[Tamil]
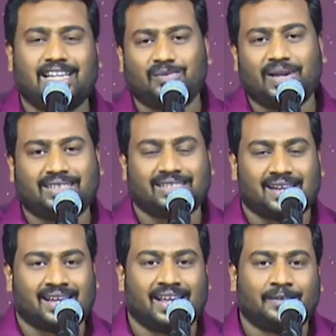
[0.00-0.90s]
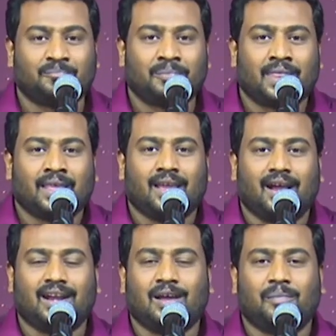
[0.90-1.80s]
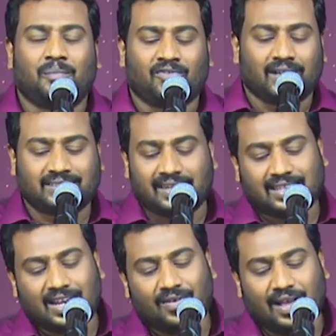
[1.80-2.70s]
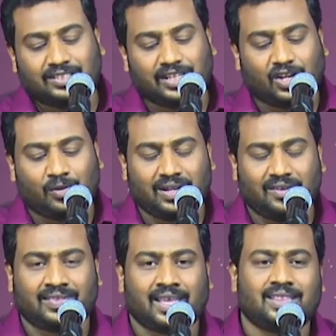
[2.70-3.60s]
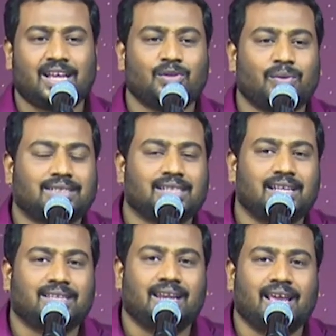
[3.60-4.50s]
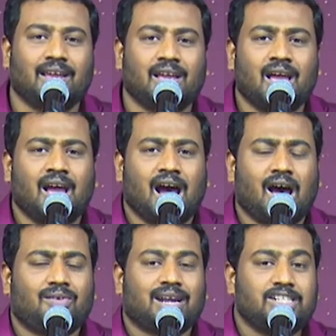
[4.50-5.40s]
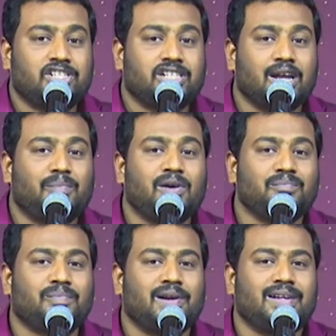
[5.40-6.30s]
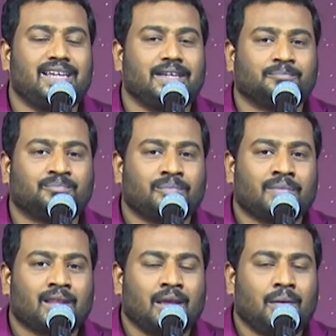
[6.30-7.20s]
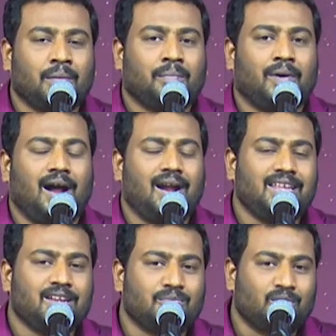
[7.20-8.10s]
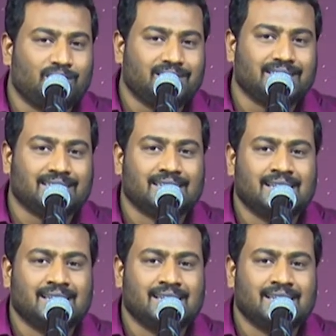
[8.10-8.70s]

கட்டி வைத்துட்டாங்க ஆனால் வசனத்தில் வாசிக்கிறோம் இருபத்தைந்தாவது வசனத்தில் அவர்கள் ஜெபம் பண்ணி பாடின பொழுது